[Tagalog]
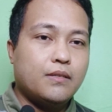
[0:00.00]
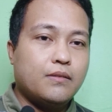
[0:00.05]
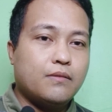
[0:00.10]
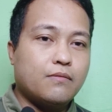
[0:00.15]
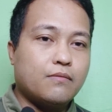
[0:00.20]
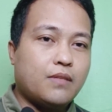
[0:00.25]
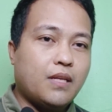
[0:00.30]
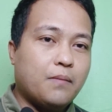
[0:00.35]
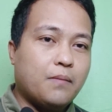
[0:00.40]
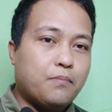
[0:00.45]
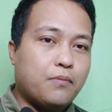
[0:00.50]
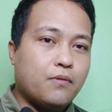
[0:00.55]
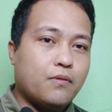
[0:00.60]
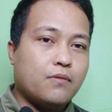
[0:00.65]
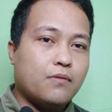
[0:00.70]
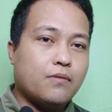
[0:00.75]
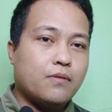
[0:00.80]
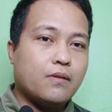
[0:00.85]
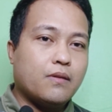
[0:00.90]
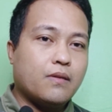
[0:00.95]
Yung
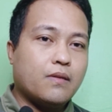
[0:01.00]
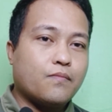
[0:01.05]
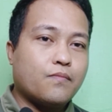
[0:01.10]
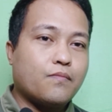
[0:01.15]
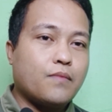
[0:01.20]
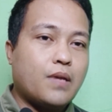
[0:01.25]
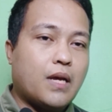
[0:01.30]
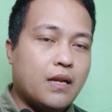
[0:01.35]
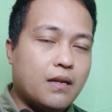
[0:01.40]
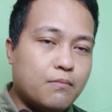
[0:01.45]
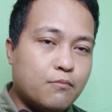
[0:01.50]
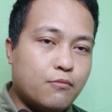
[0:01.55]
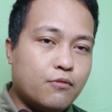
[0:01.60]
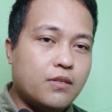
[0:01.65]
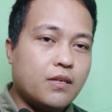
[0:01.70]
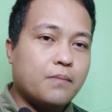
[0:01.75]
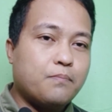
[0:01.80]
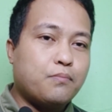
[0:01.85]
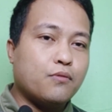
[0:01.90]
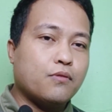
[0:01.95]
tipong alam mo
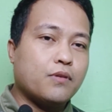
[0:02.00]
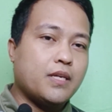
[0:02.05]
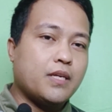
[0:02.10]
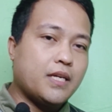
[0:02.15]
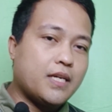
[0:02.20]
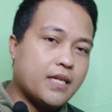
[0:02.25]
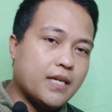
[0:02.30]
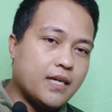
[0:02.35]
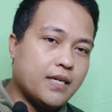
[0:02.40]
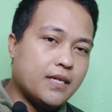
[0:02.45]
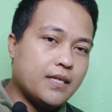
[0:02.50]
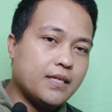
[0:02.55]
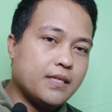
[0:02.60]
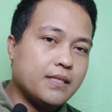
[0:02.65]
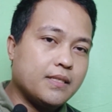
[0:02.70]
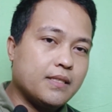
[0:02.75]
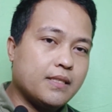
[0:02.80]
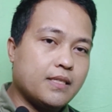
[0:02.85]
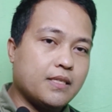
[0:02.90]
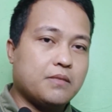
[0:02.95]
nang pogi ka,
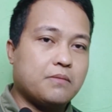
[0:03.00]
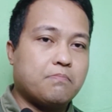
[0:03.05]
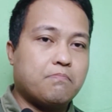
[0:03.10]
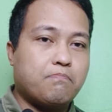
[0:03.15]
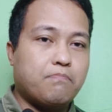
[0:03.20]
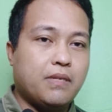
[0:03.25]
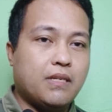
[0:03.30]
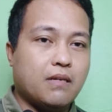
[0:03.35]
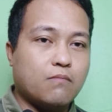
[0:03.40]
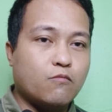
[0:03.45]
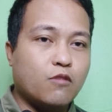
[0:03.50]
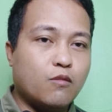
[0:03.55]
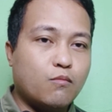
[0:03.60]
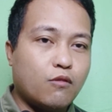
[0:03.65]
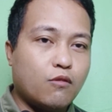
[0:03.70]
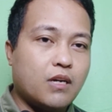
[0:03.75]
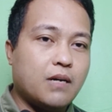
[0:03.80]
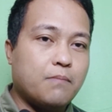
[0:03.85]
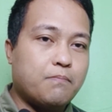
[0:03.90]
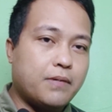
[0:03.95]
tapos
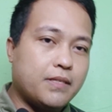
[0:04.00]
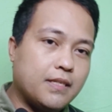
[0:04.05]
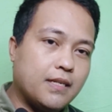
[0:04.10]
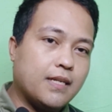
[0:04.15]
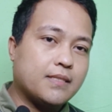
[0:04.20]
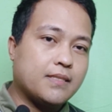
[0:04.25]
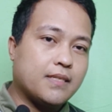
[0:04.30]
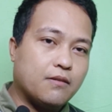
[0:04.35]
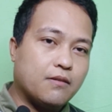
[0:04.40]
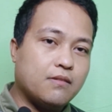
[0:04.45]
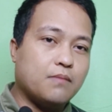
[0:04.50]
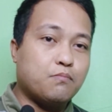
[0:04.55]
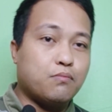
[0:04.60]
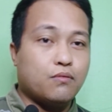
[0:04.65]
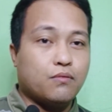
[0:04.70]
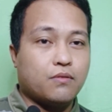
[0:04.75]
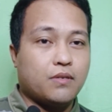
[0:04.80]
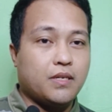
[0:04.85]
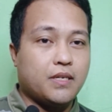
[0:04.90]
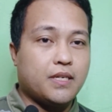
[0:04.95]
pinagmumukha pa nila sa'yo na
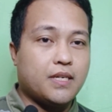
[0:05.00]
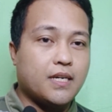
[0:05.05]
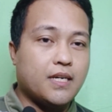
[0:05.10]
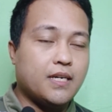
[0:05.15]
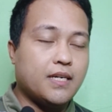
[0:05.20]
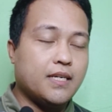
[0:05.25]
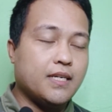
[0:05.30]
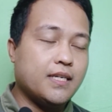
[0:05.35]
pogi ka.